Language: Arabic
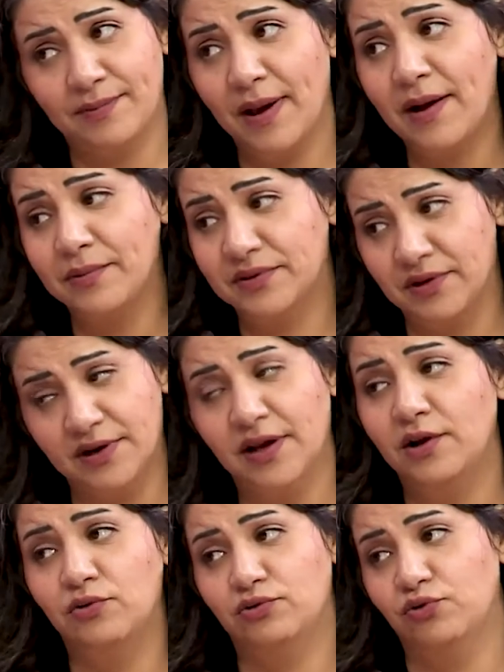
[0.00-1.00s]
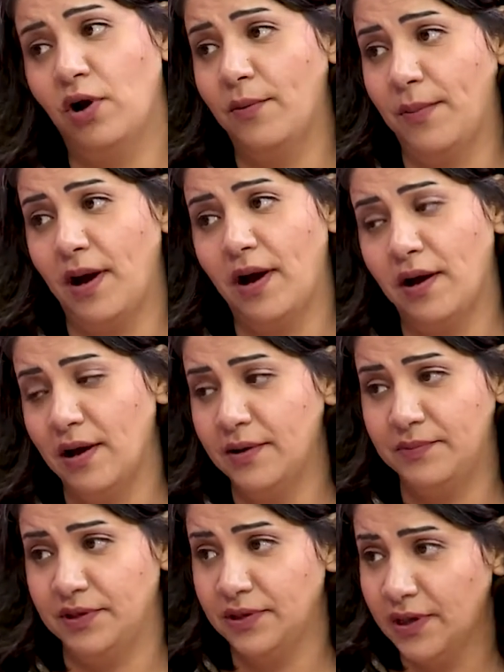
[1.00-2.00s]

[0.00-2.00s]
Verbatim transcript: بقى بالطريقه اللي قلتوها مع ابني